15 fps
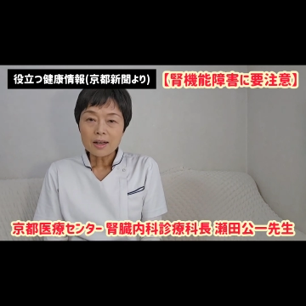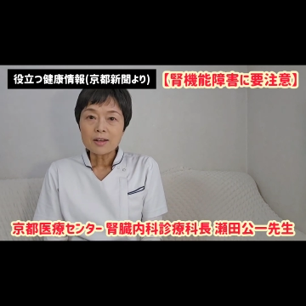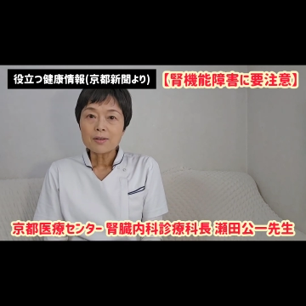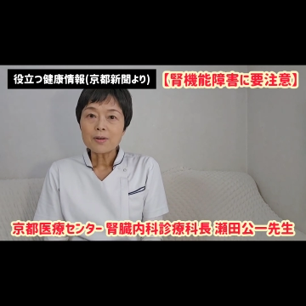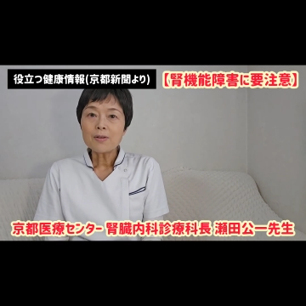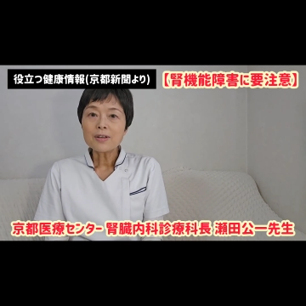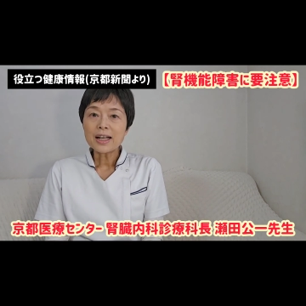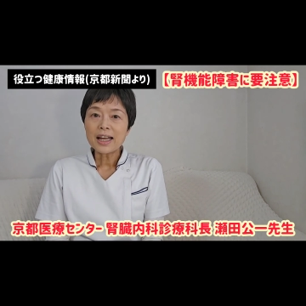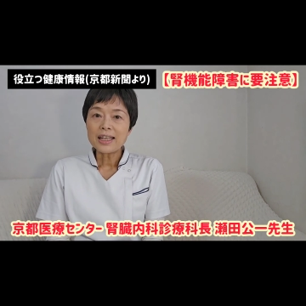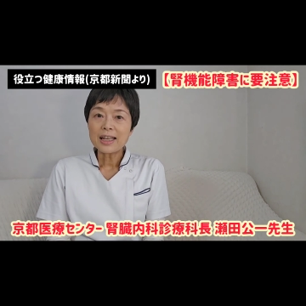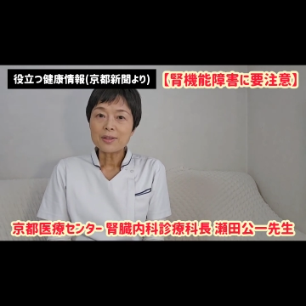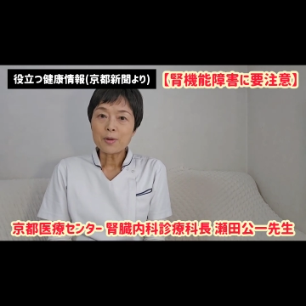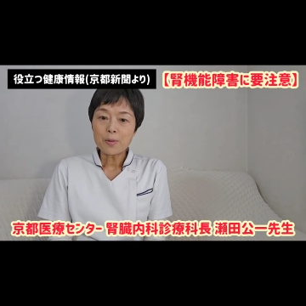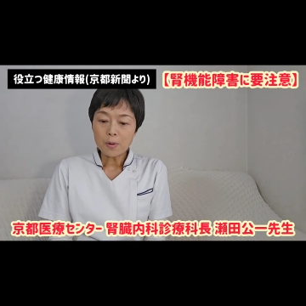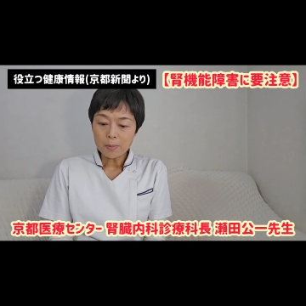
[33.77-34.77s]
今回あ
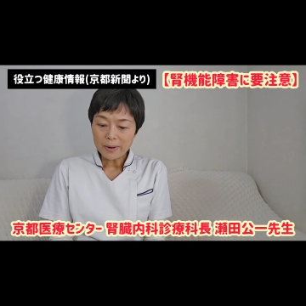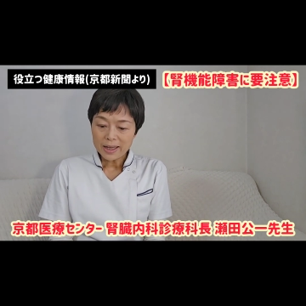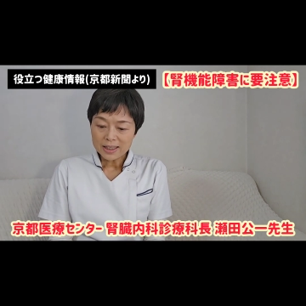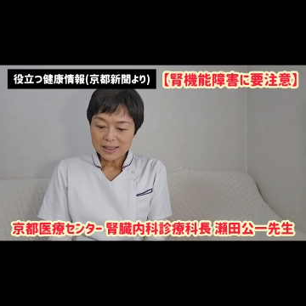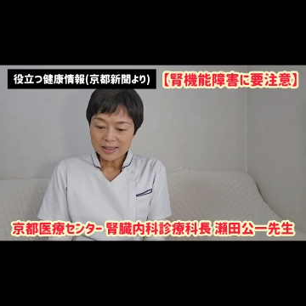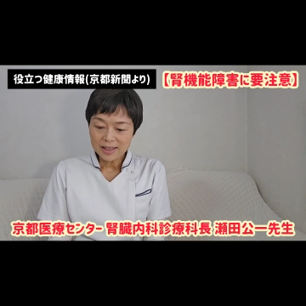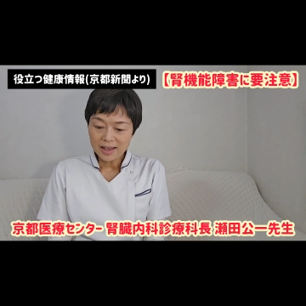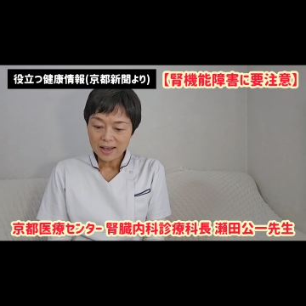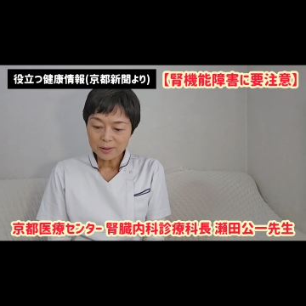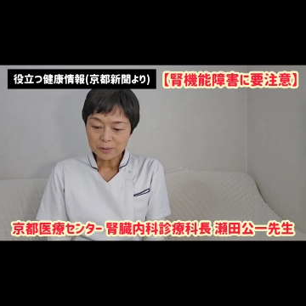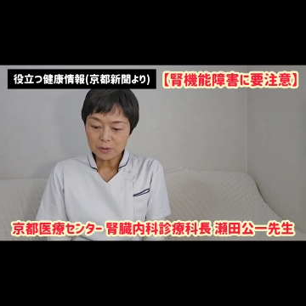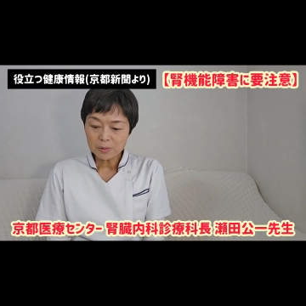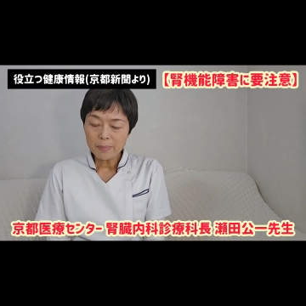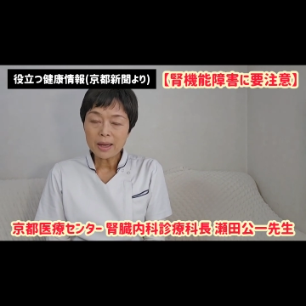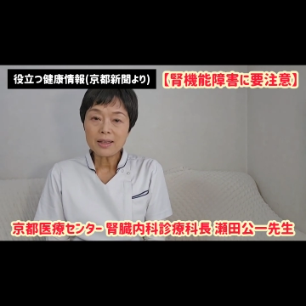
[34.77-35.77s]
の小林製薬
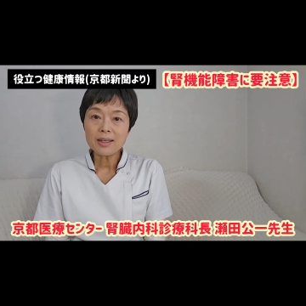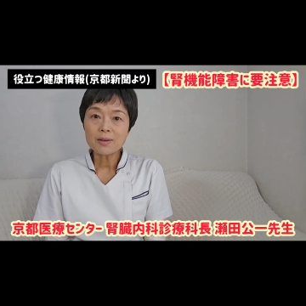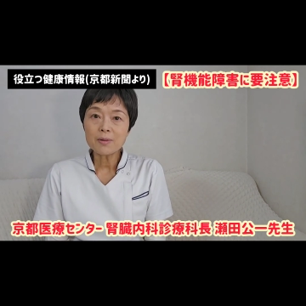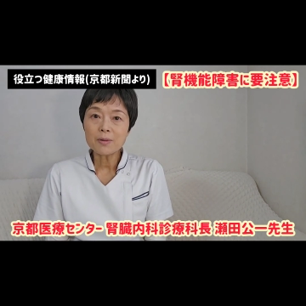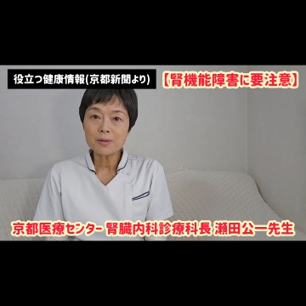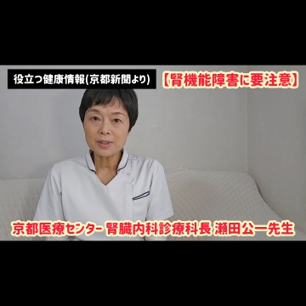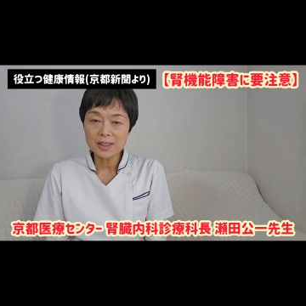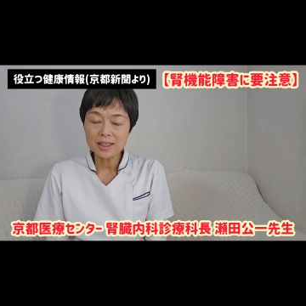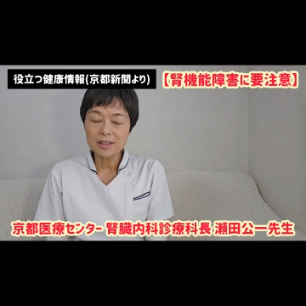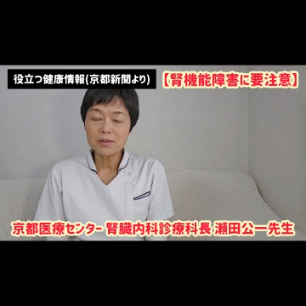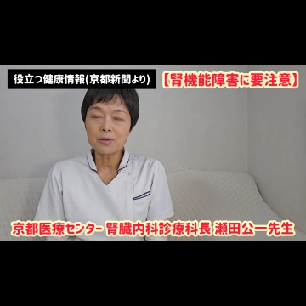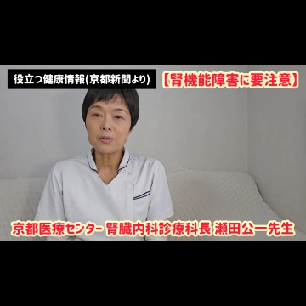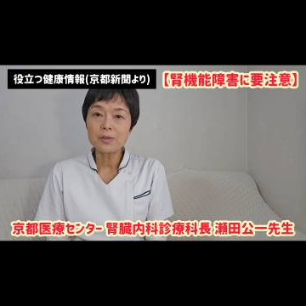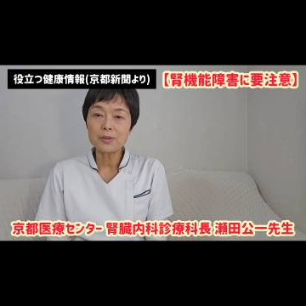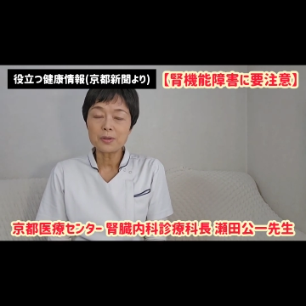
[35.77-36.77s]
の紅麹
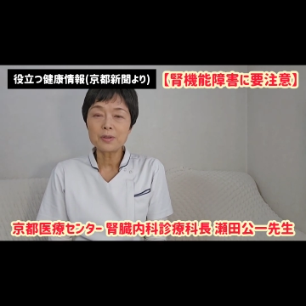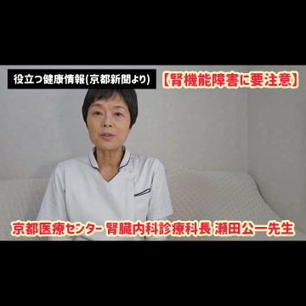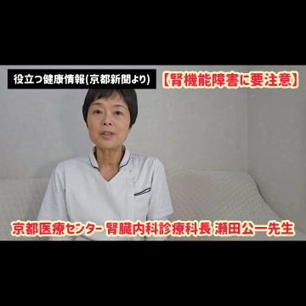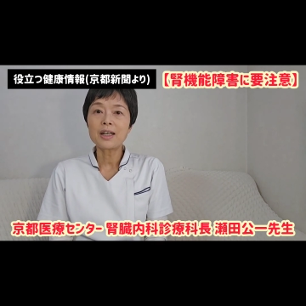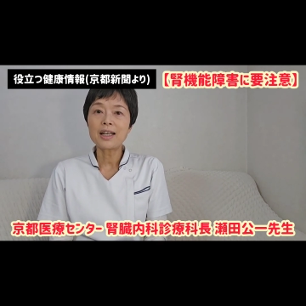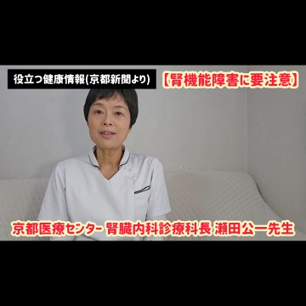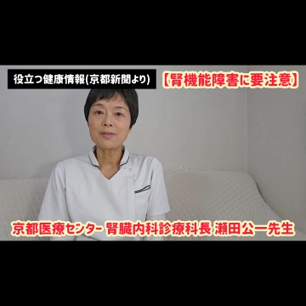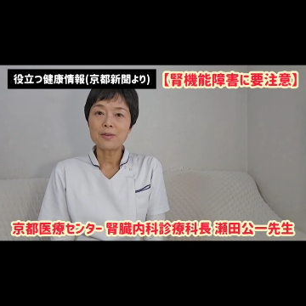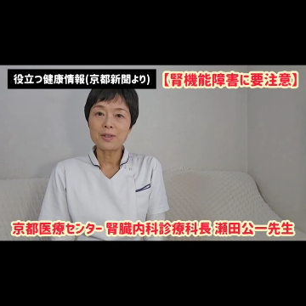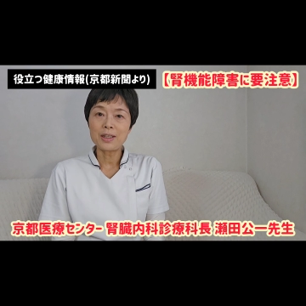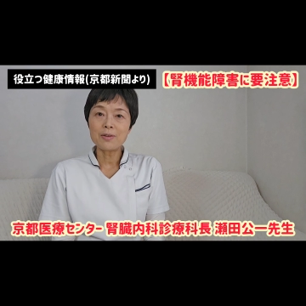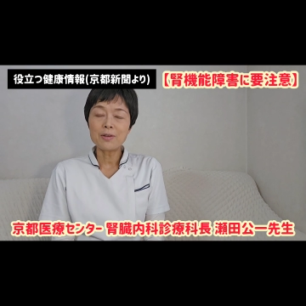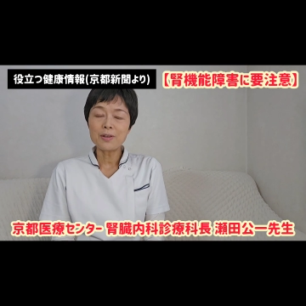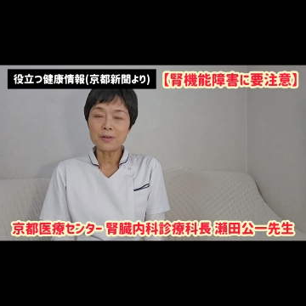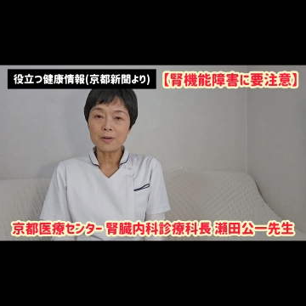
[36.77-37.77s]
というあのい
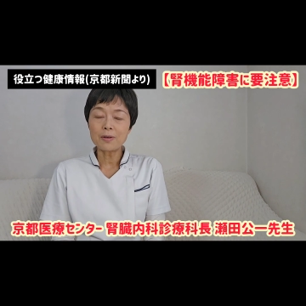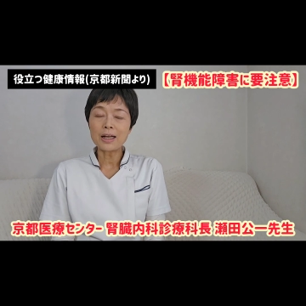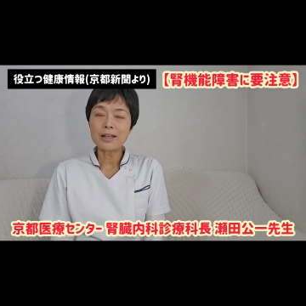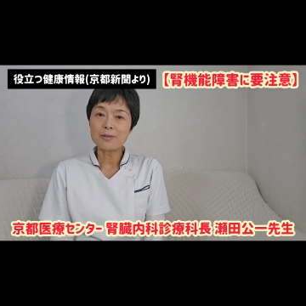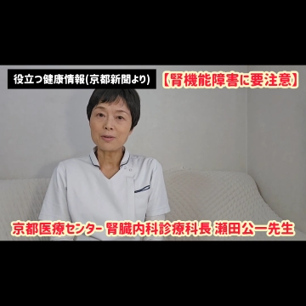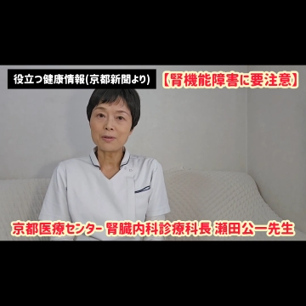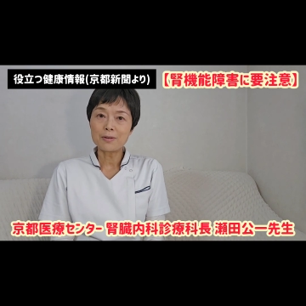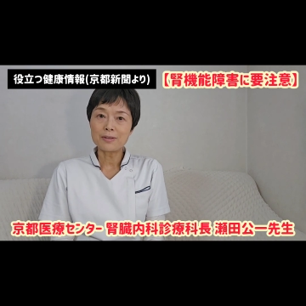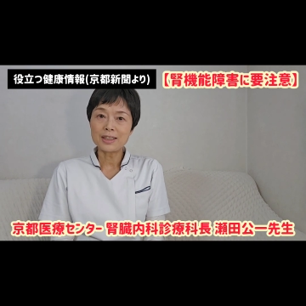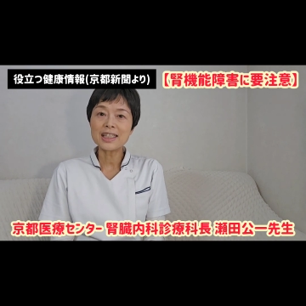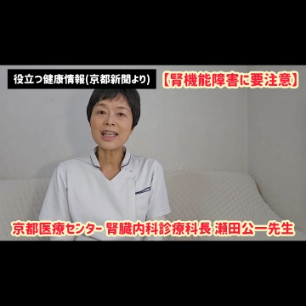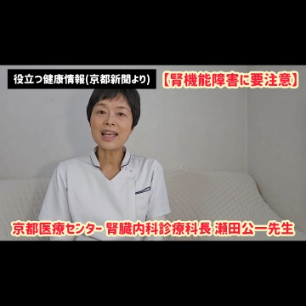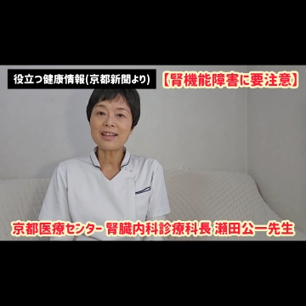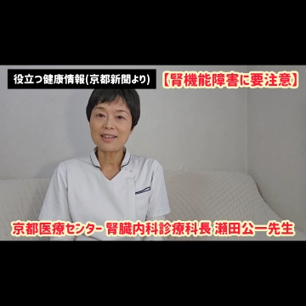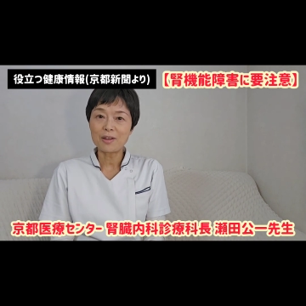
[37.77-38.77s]
ろいろあの事
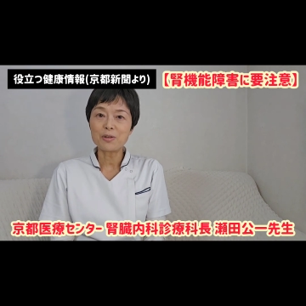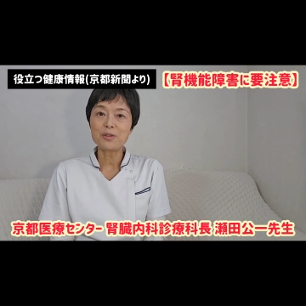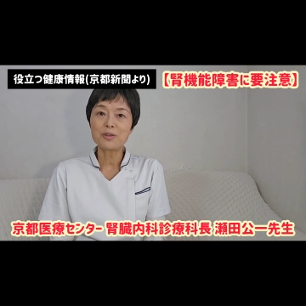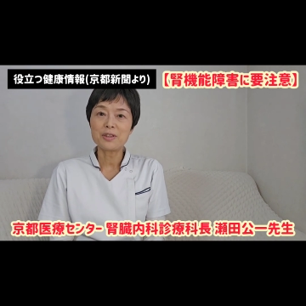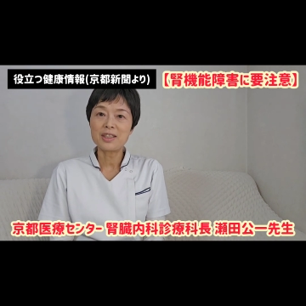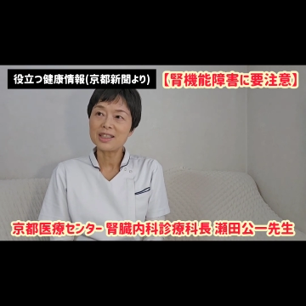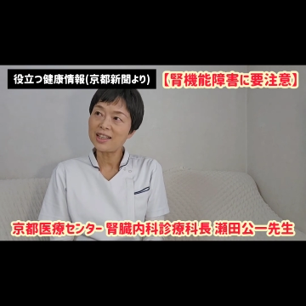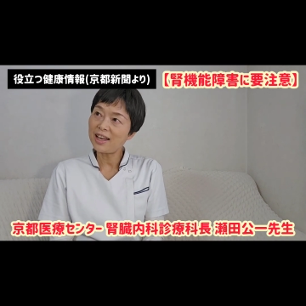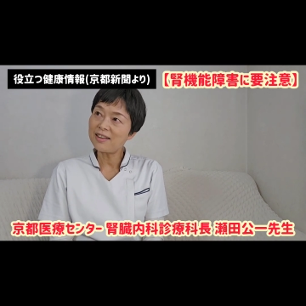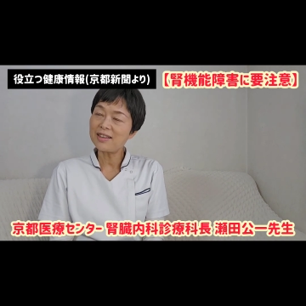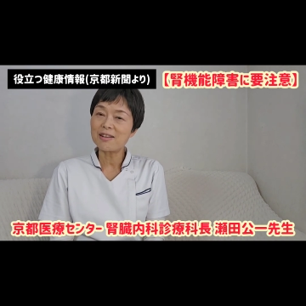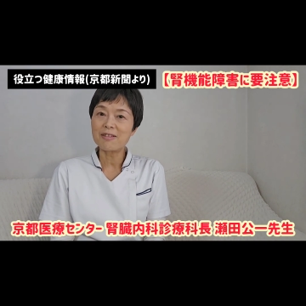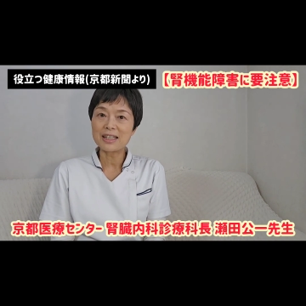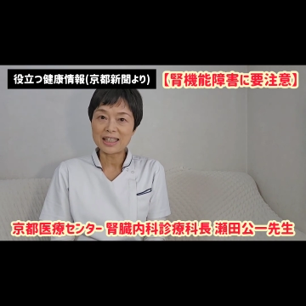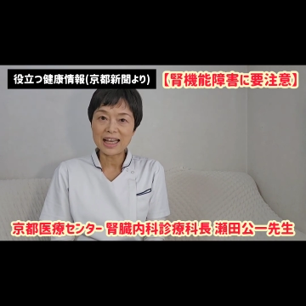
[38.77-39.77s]
件という事件
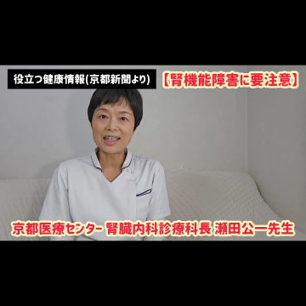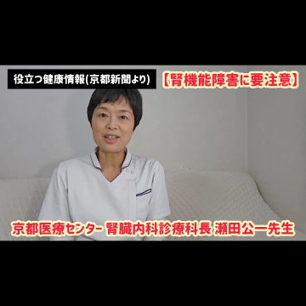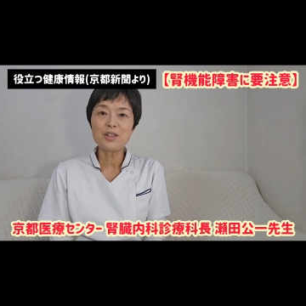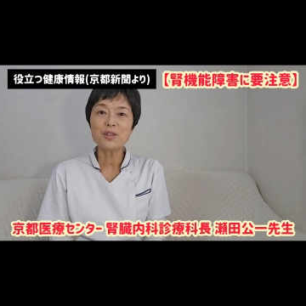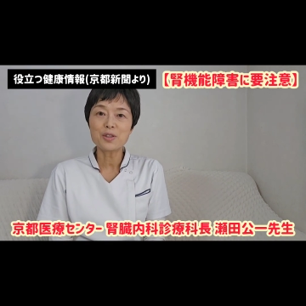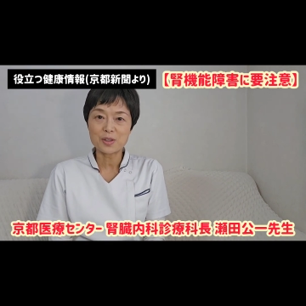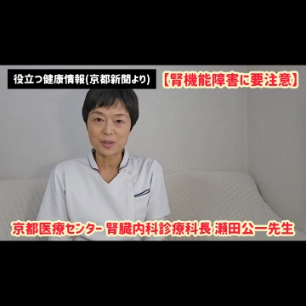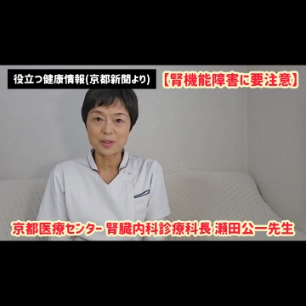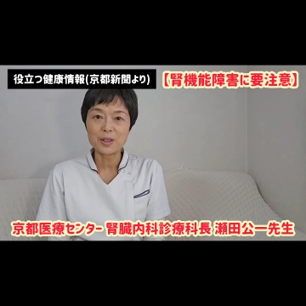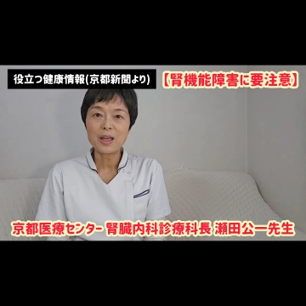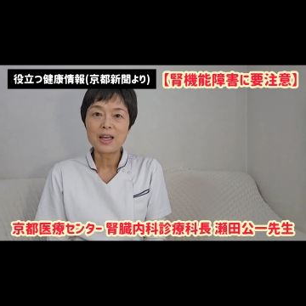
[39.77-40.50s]
ではないニュース